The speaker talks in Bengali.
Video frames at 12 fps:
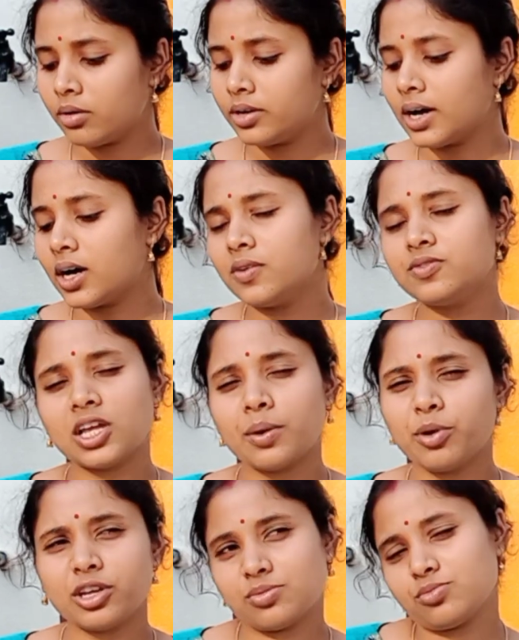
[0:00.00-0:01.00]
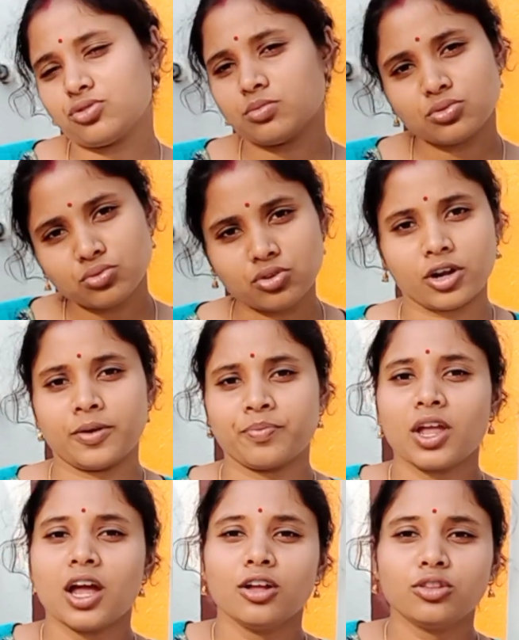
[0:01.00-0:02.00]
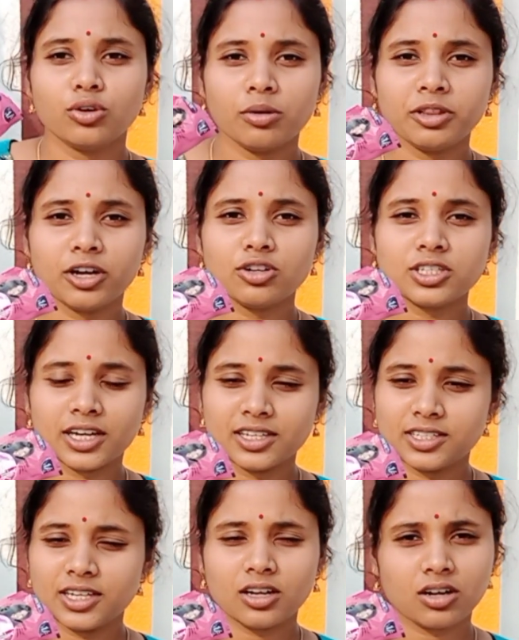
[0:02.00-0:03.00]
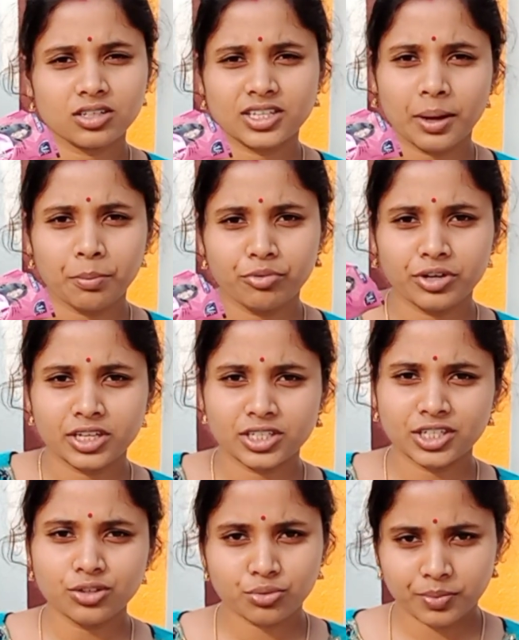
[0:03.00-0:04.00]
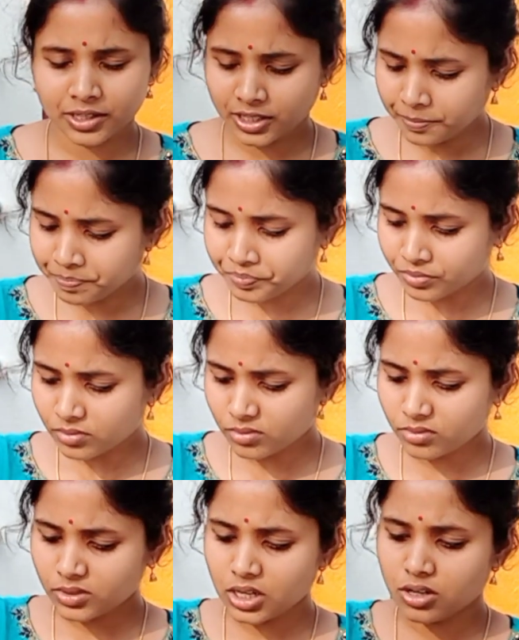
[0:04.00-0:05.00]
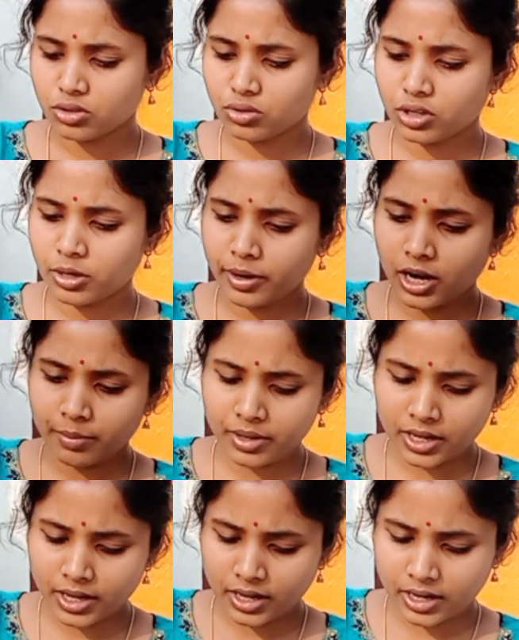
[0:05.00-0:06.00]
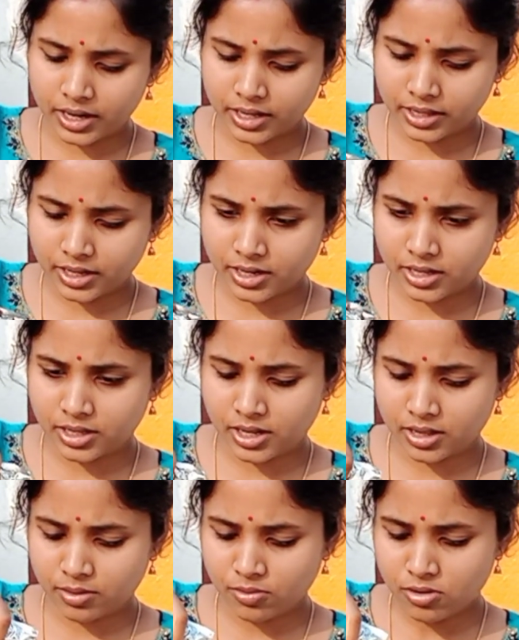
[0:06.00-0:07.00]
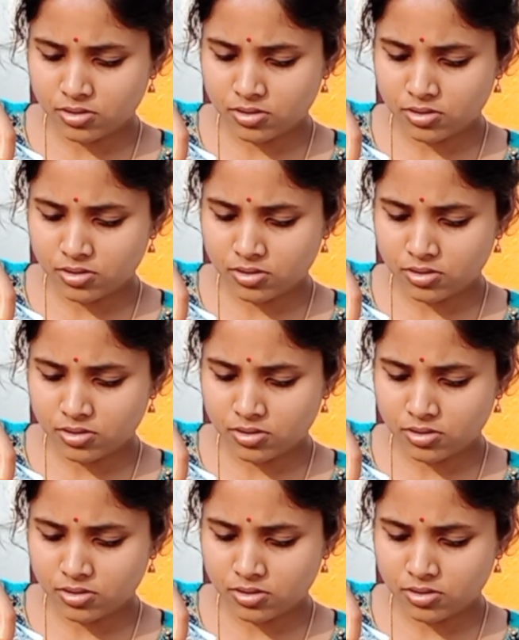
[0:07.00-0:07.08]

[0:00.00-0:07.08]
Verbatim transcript: ডাব শ্যাম্পু এই সমস্ত স্যুট হয় না তো আমি দেখো সানসিল্ক শ্যাম্পু নিয়েছি দু পাতা তো এবার আমি এটাতে এটা দিয়ে দেব